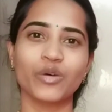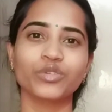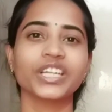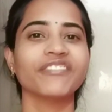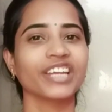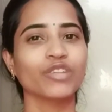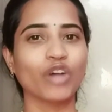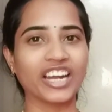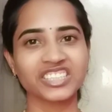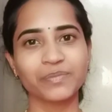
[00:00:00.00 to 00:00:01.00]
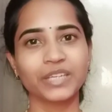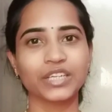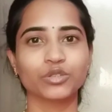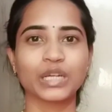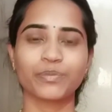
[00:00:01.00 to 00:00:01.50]
ఉంటే వీళ్ళు వాట్సాప్
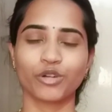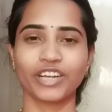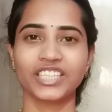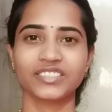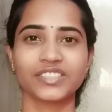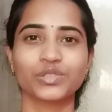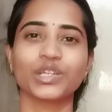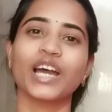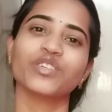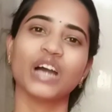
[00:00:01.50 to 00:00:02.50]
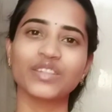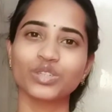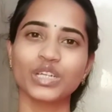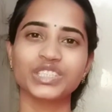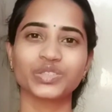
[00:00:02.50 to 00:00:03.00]
లింక్ కూడా ప్రొవైడ్ చేస్తున్నారు
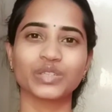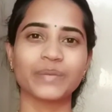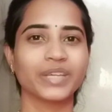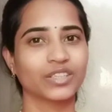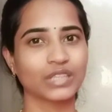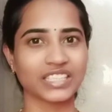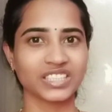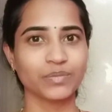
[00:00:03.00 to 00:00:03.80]
అందులో నుంచి కూడా మీకు నచ్చిన